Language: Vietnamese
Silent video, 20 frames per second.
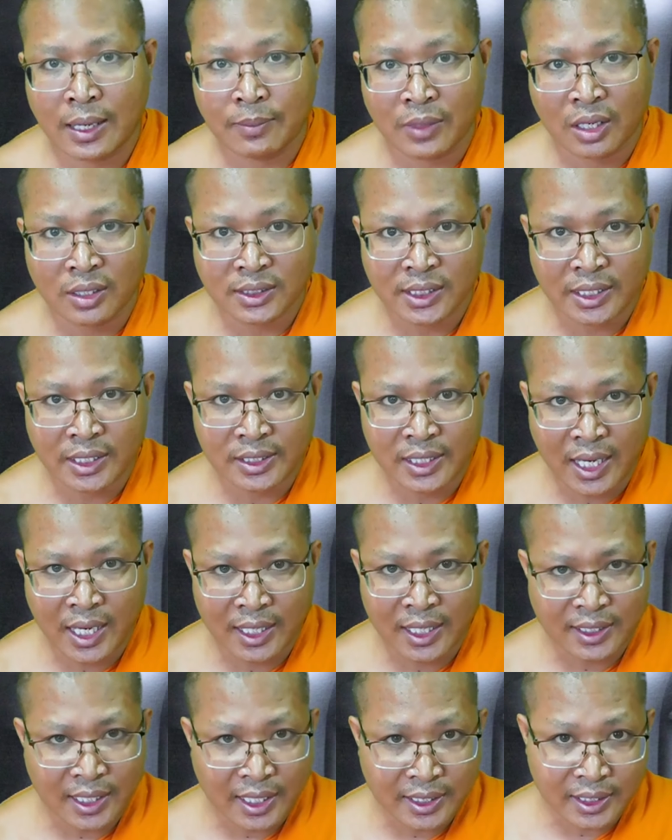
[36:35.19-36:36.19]
bò sành nhà
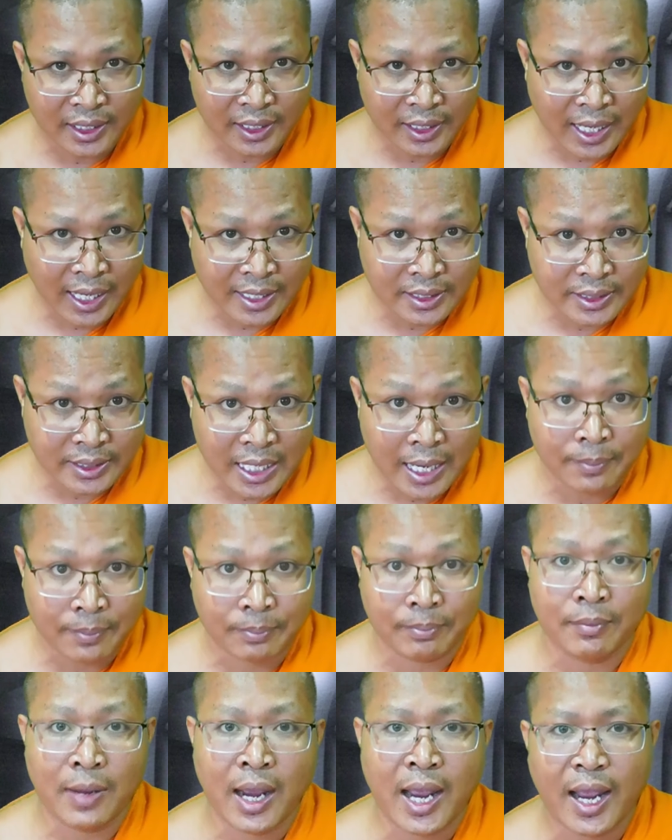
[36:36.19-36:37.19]
thay chỉ cá chăm
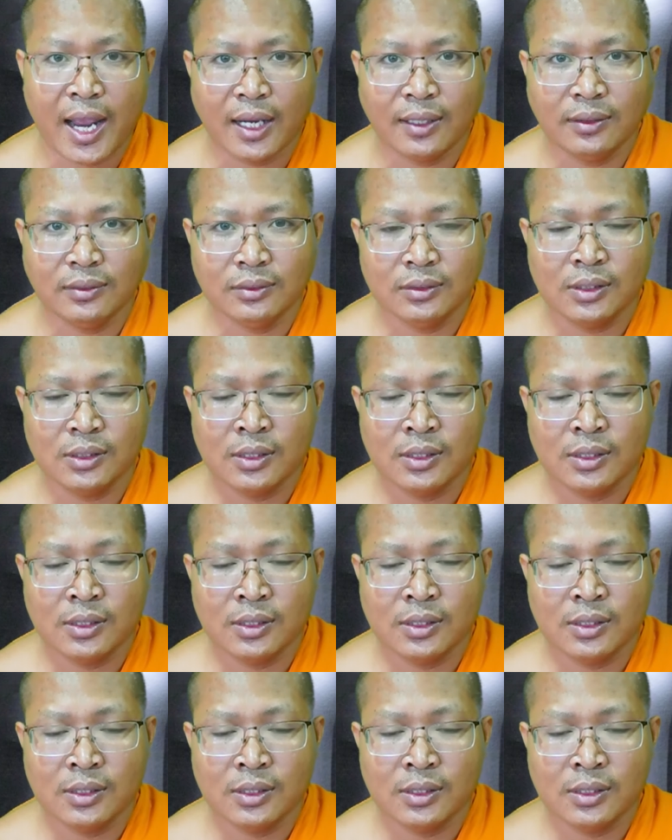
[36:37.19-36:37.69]
bán